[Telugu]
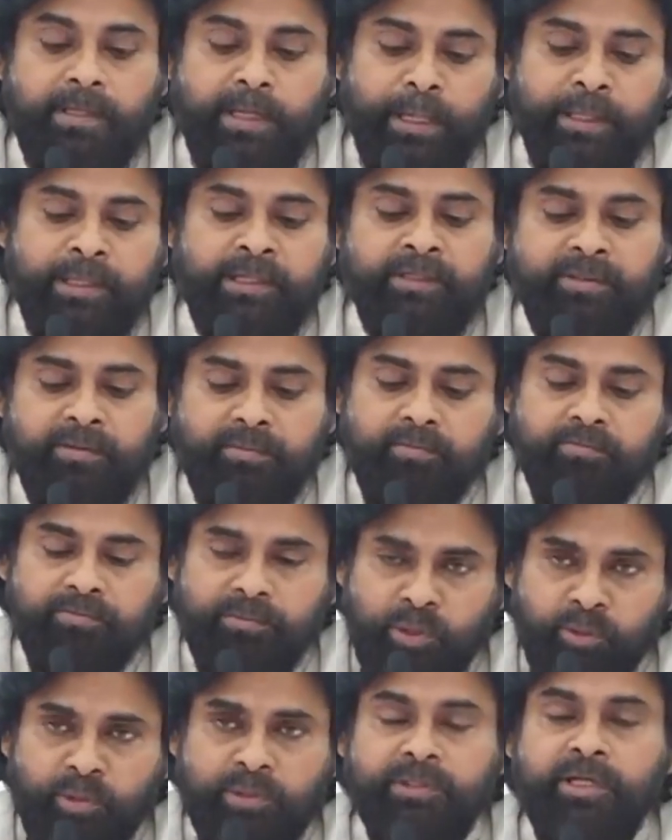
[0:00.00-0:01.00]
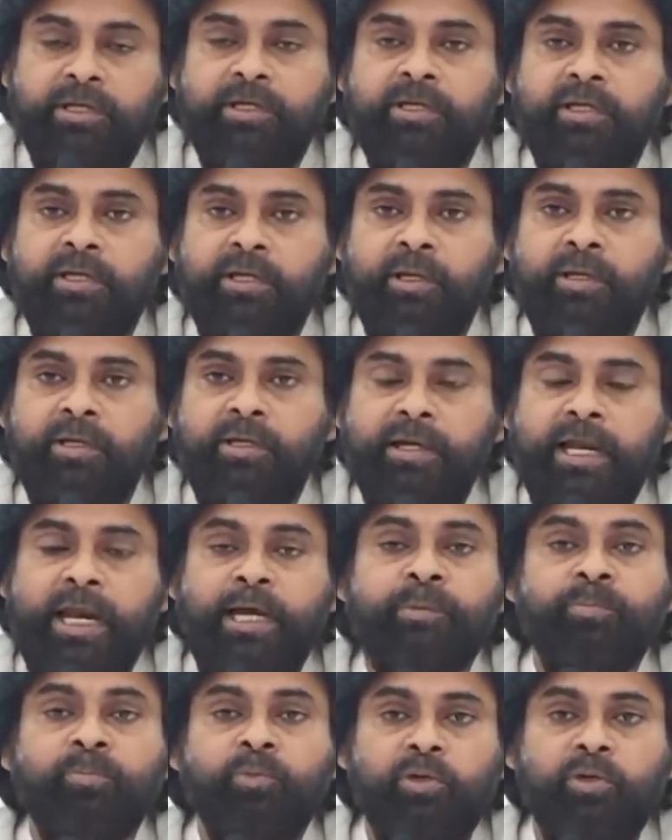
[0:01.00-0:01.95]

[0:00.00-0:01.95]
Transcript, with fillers: అంటే తర్వాత దాన్ని ల్యాండ్